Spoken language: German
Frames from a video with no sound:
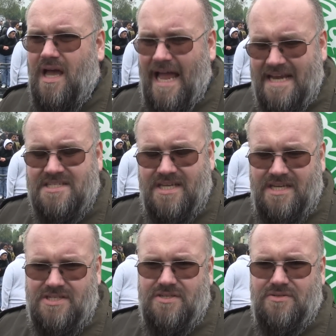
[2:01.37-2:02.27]

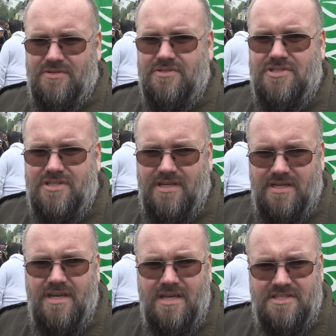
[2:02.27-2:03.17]
eintreten und
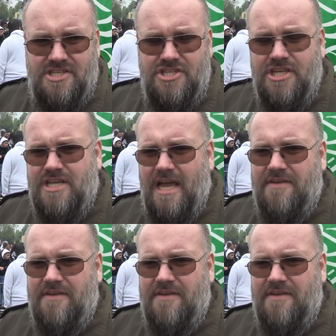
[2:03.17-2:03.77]
äh, sich nicht